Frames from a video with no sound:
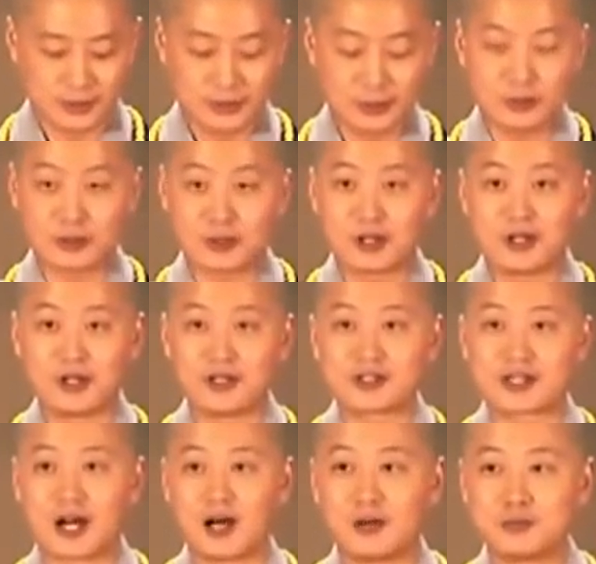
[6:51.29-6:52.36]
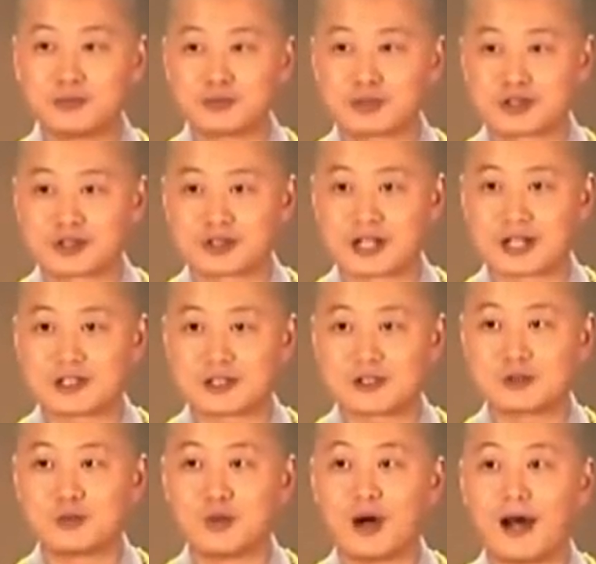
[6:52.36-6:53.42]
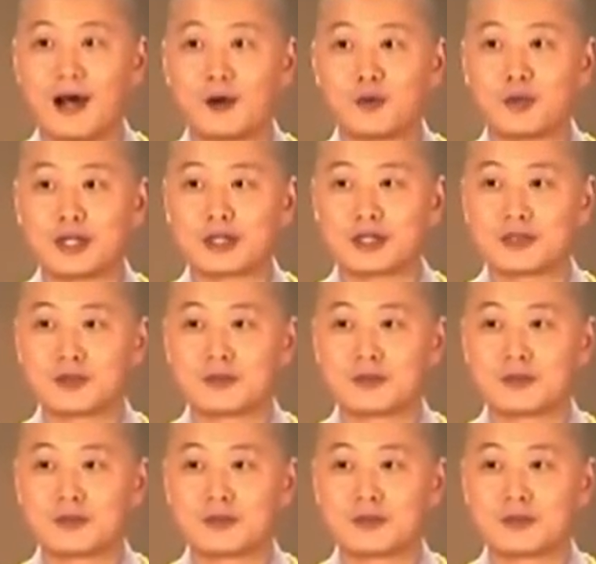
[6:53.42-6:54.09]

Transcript: 又何尝不是在自我安慰呢？